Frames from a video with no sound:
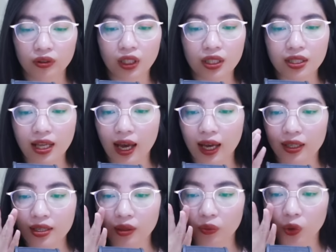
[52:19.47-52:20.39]
Thật ra
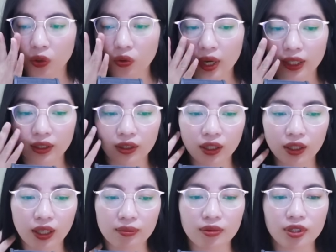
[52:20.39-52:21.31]
anh chẳng muốn ngoại
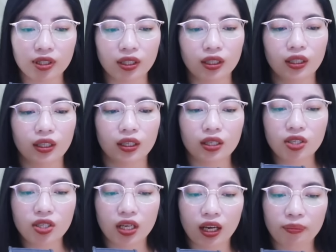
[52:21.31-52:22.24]
tình làm gì,
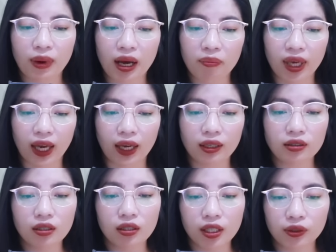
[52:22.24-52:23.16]
chỉ là ba mẹ anh
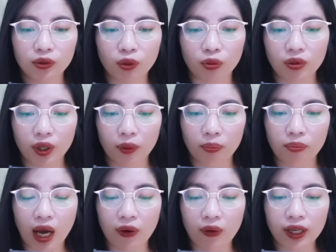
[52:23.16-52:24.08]
cứ liên tục
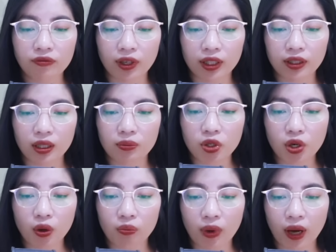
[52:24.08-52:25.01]
bảo anh phải tìm
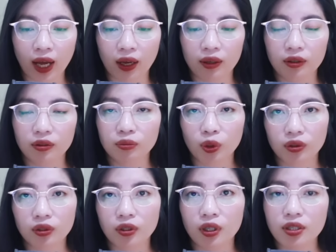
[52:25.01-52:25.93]
cho ông bà
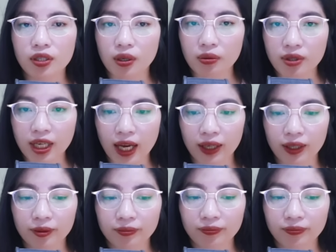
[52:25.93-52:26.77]
một đứa cháu trai.